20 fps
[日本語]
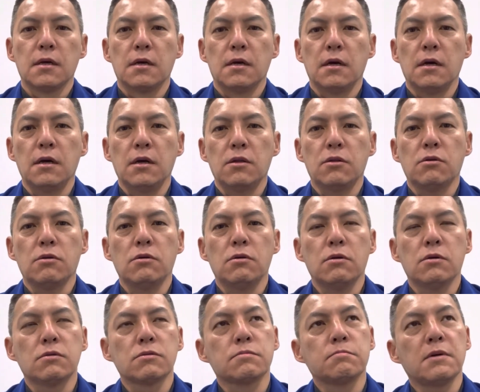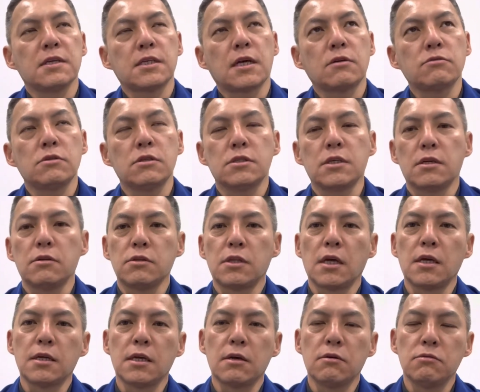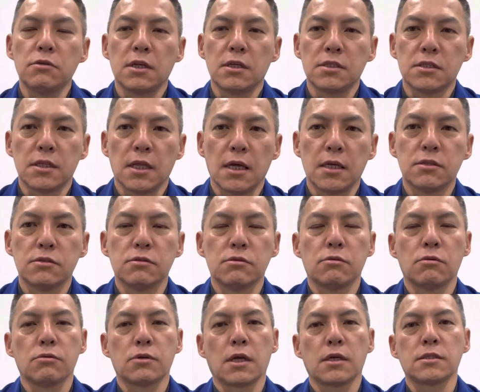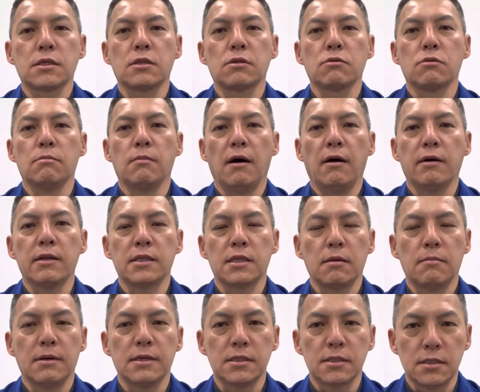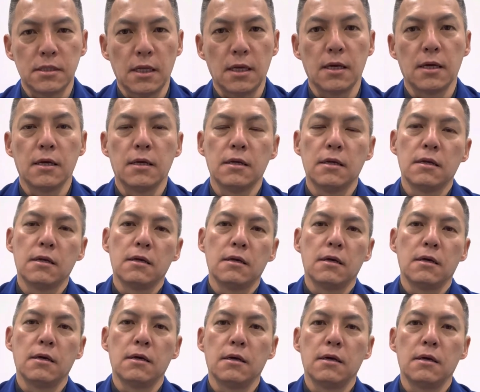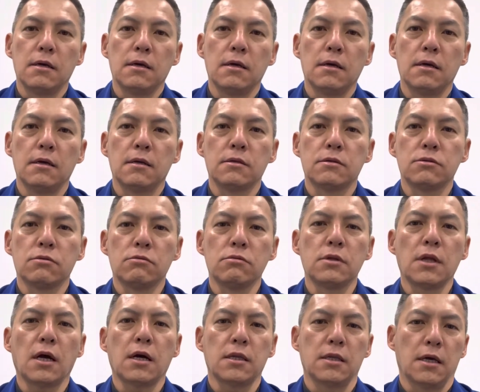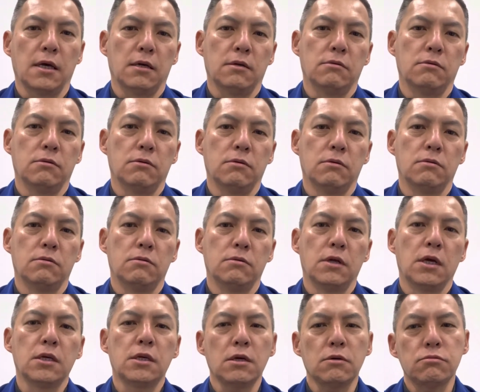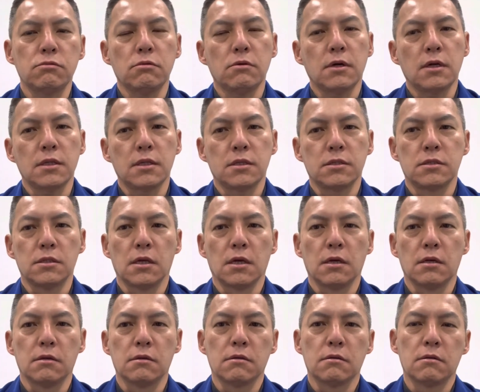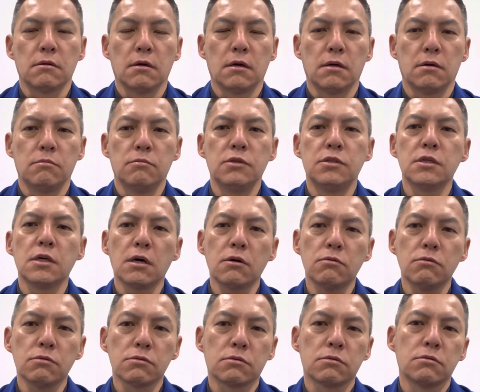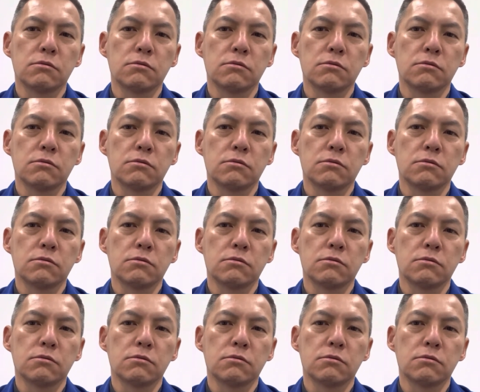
えーとまあ、昨日あの点検をですねずっとお客さんのとこ回ってまして、えー、その中であの冷却塔からですねあの水がこ